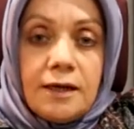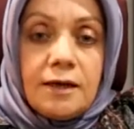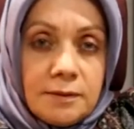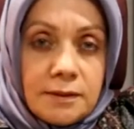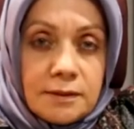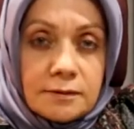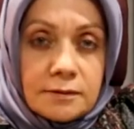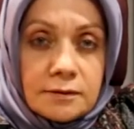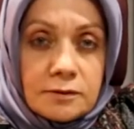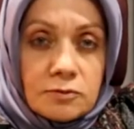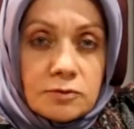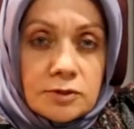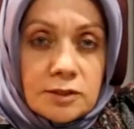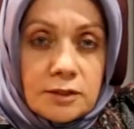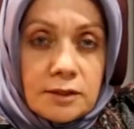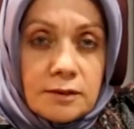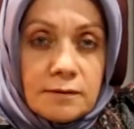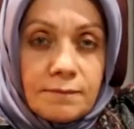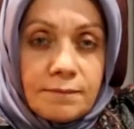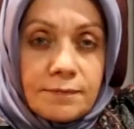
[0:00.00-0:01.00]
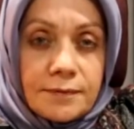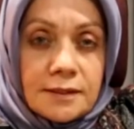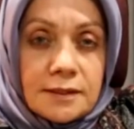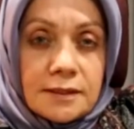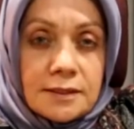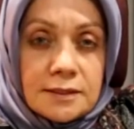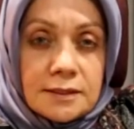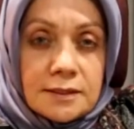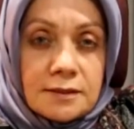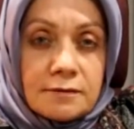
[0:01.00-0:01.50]
Bilindiği üzere
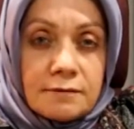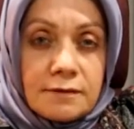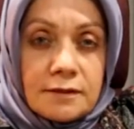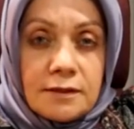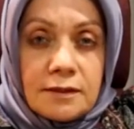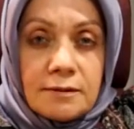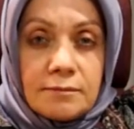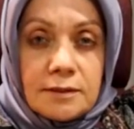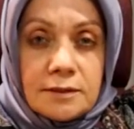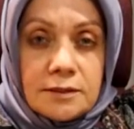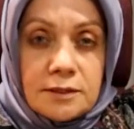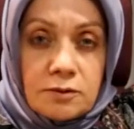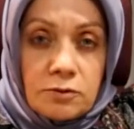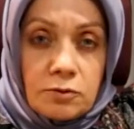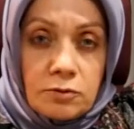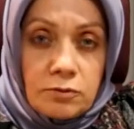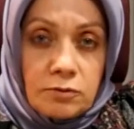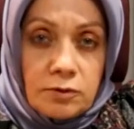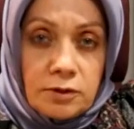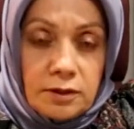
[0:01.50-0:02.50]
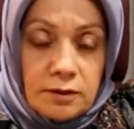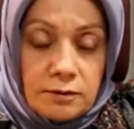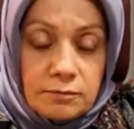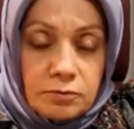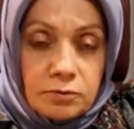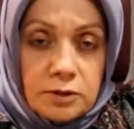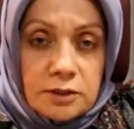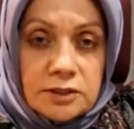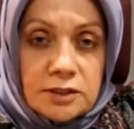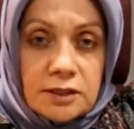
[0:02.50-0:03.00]
hızlı ve damlacık
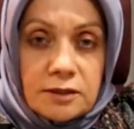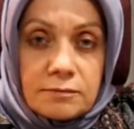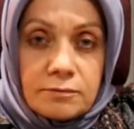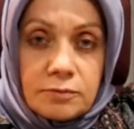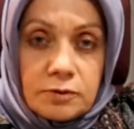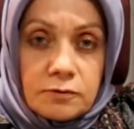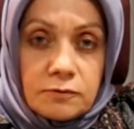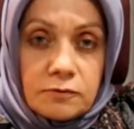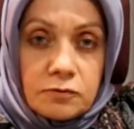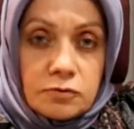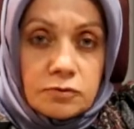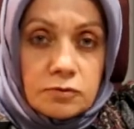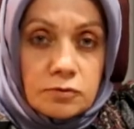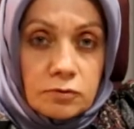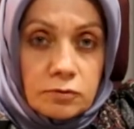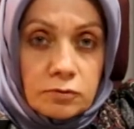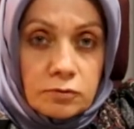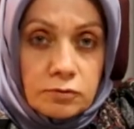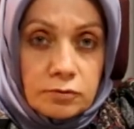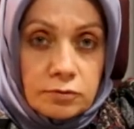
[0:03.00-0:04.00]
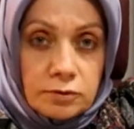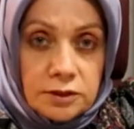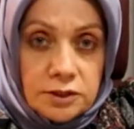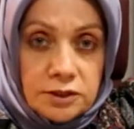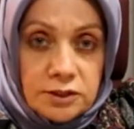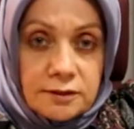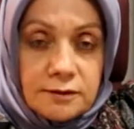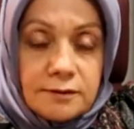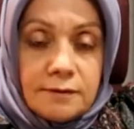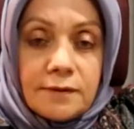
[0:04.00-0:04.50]
yoluyla bulaşan bir virüs olduğu
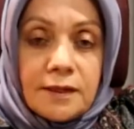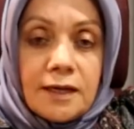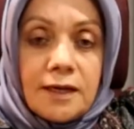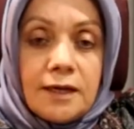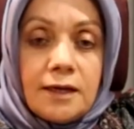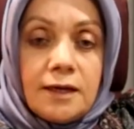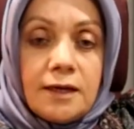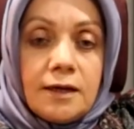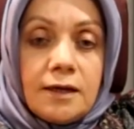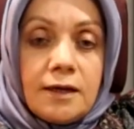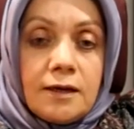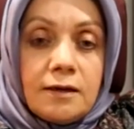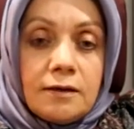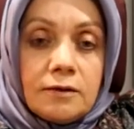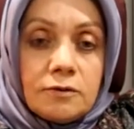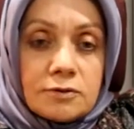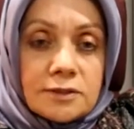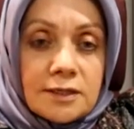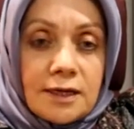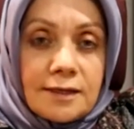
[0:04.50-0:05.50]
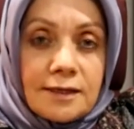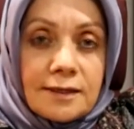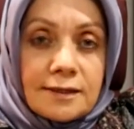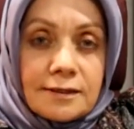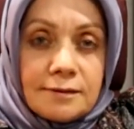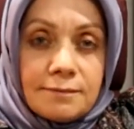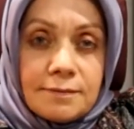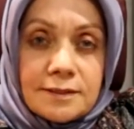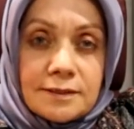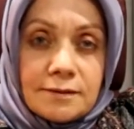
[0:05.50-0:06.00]
için
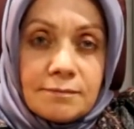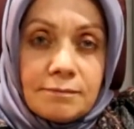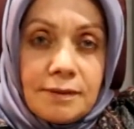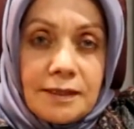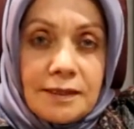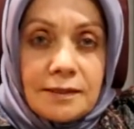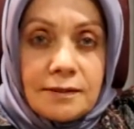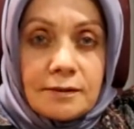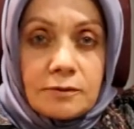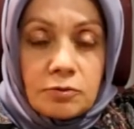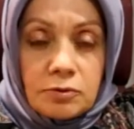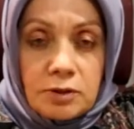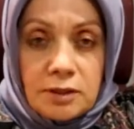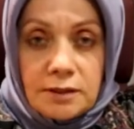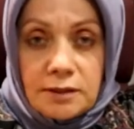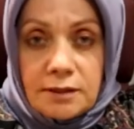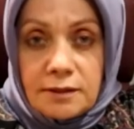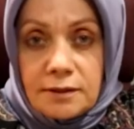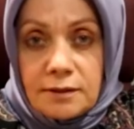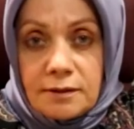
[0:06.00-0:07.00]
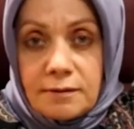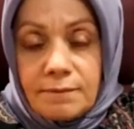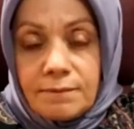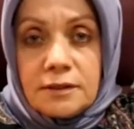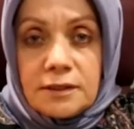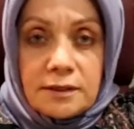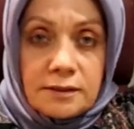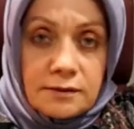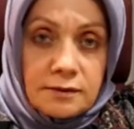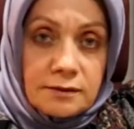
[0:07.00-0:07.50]
Özellikle bizim belli kurallara
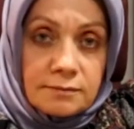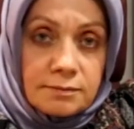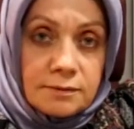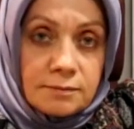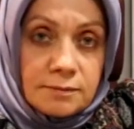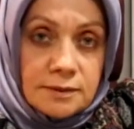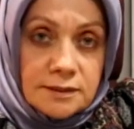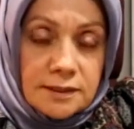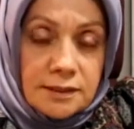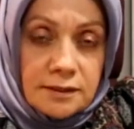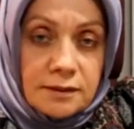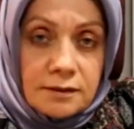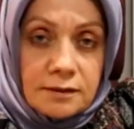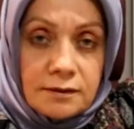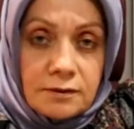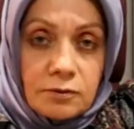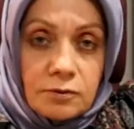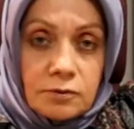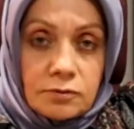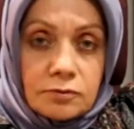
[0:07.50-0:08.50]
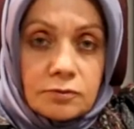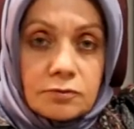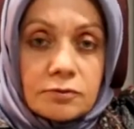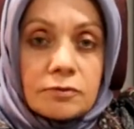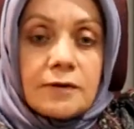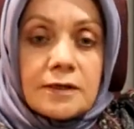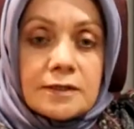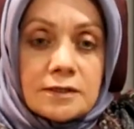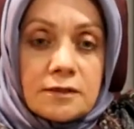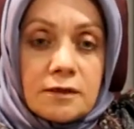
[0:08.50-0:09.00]
dikkat etmemiz gerekiyor.
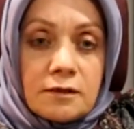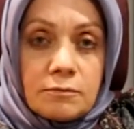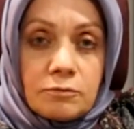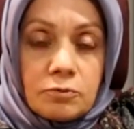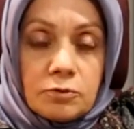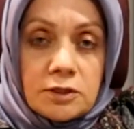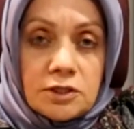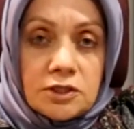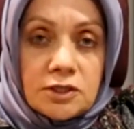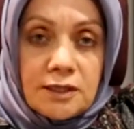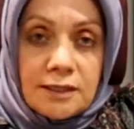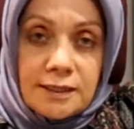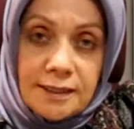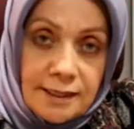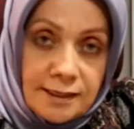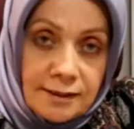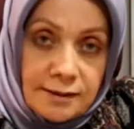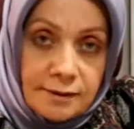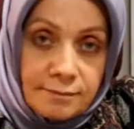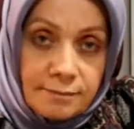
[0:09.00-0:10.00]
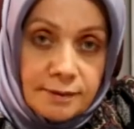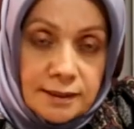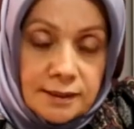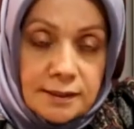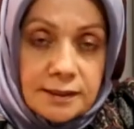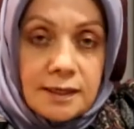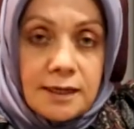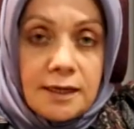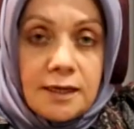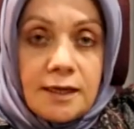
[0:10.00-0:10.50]
Fazla bulaşı
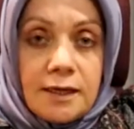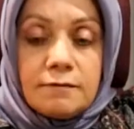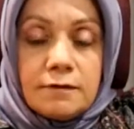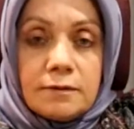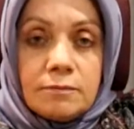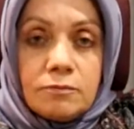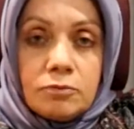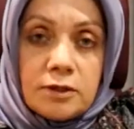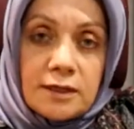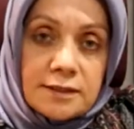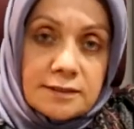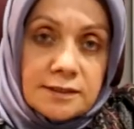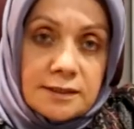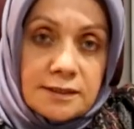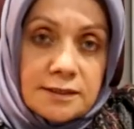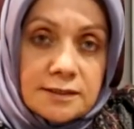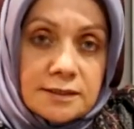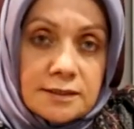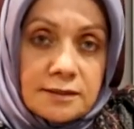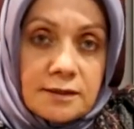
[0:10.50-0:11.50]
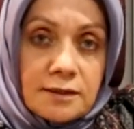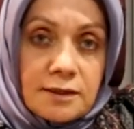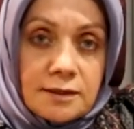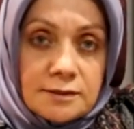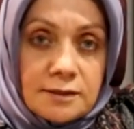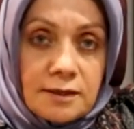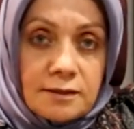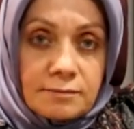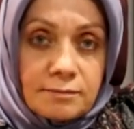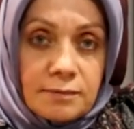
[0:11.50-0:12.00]
engellemek ve bulaş sayısını
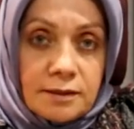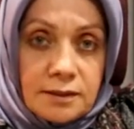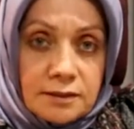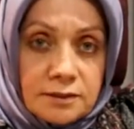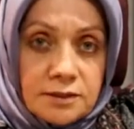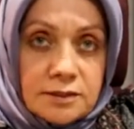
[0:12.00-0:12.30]
azaltmak